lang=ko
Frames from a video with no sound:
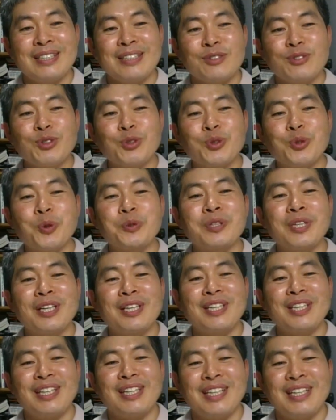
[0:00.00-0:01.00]
우리
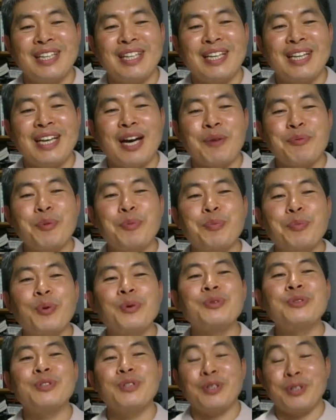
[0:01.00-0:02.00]
동생이 한번
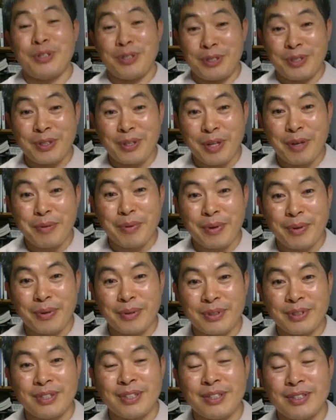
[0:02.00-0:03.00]
본 적이 있었나 봐요,
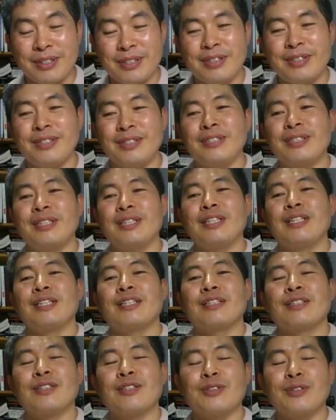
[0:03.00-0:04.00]
그거를.
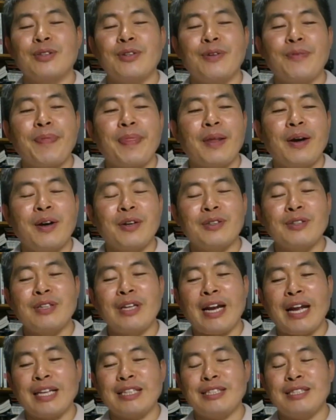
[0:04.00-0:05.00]
그래서 어느
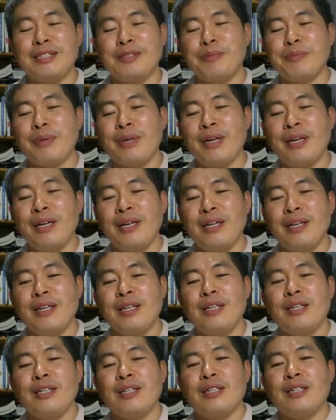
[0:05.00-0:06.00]
날 아침에
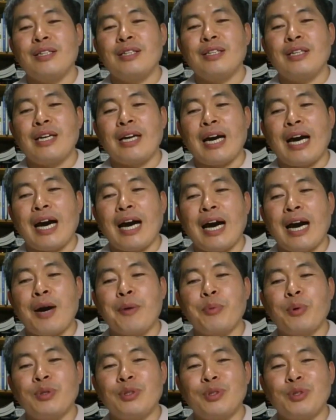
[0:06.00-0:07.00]

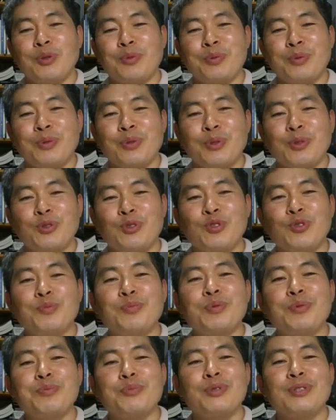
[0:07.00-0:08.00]
아버지로부터
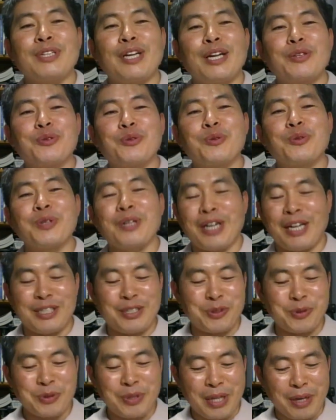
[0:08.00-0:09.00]
준비물 살 돈을
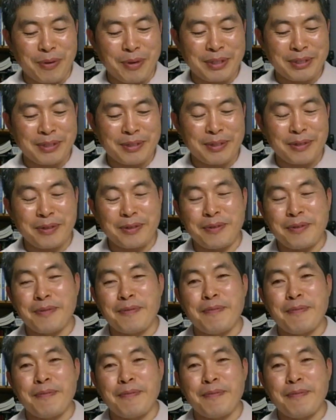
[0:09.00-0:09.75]
가지고 나왔어요.